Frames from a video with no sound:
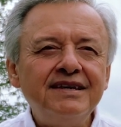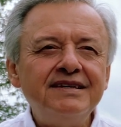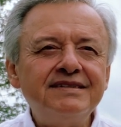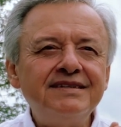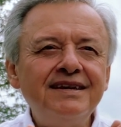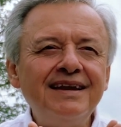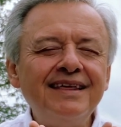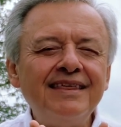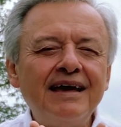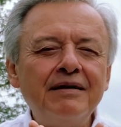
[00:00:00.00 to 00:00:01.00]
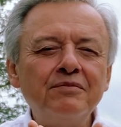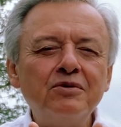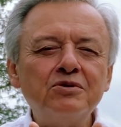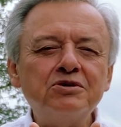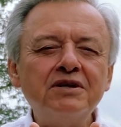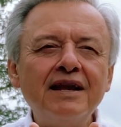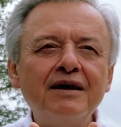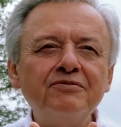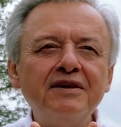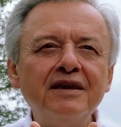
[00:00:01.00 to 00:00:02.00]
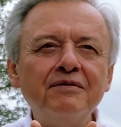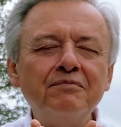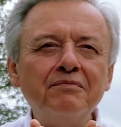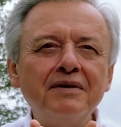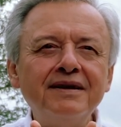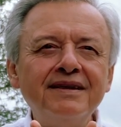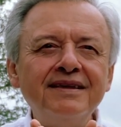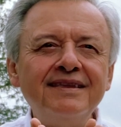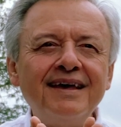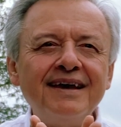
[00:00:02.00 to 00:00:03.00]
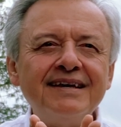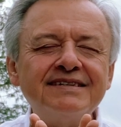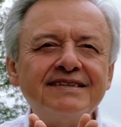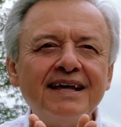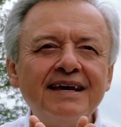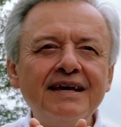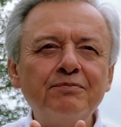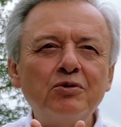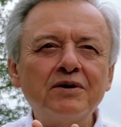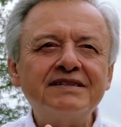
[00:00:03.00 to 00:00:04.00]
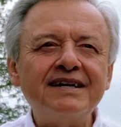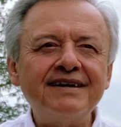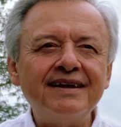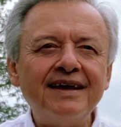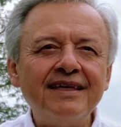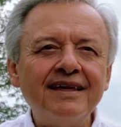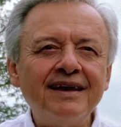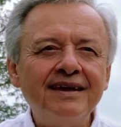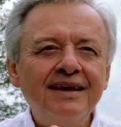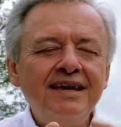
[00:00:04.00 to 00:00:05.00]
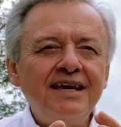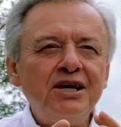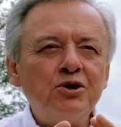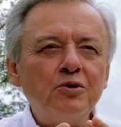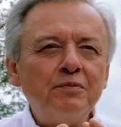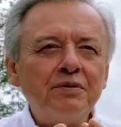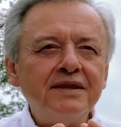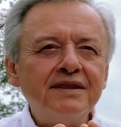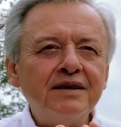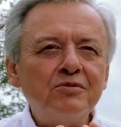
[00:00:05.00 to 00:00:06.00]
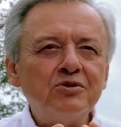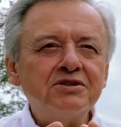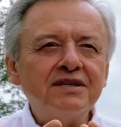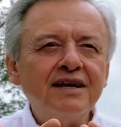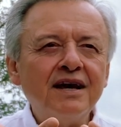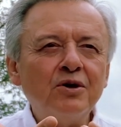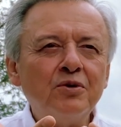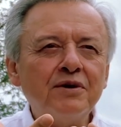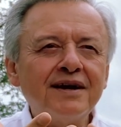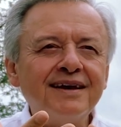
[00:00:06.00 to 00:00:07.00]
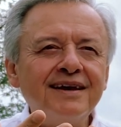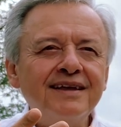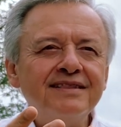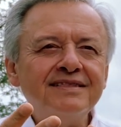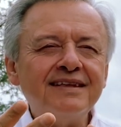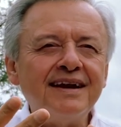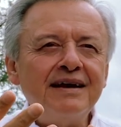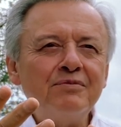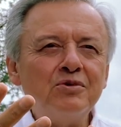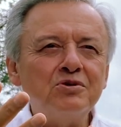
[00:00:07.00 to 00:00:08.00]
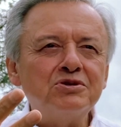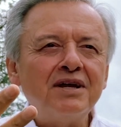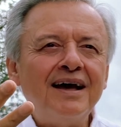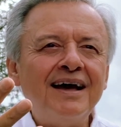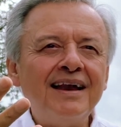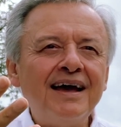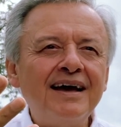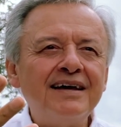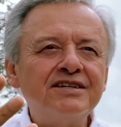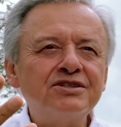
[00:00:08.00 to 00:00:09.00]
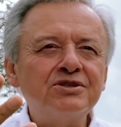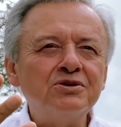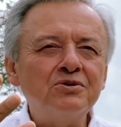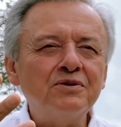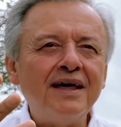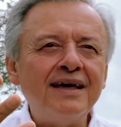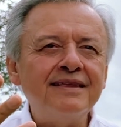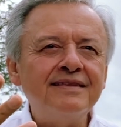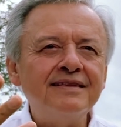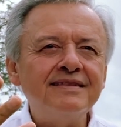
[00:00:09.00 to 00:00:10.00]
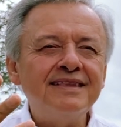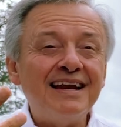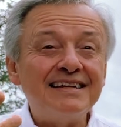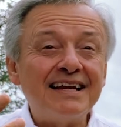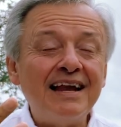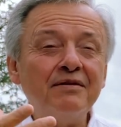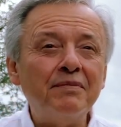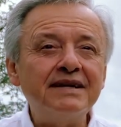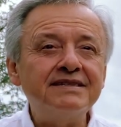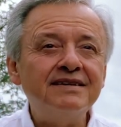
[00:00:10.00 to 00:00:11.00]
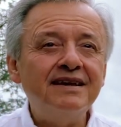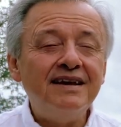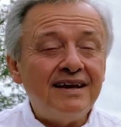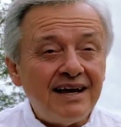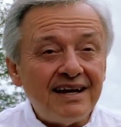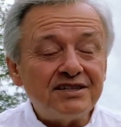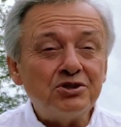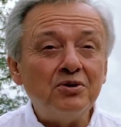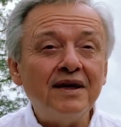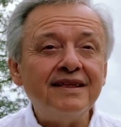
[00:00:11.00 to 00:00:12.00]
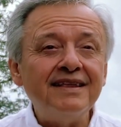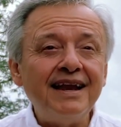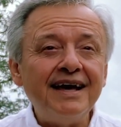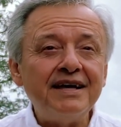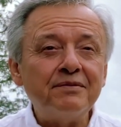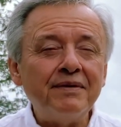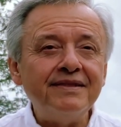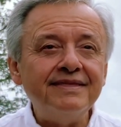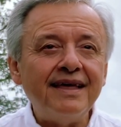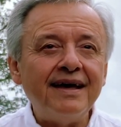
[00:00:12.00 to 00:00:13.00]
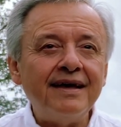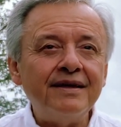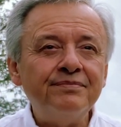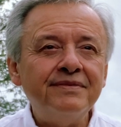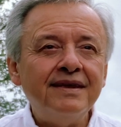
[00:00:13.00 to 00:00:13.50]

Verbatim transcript: y si le damos la bienvenida a esta época sagrada y comprendemos que ahora que entramos a la ciudad de las almas, a la ciudad de la hermandad,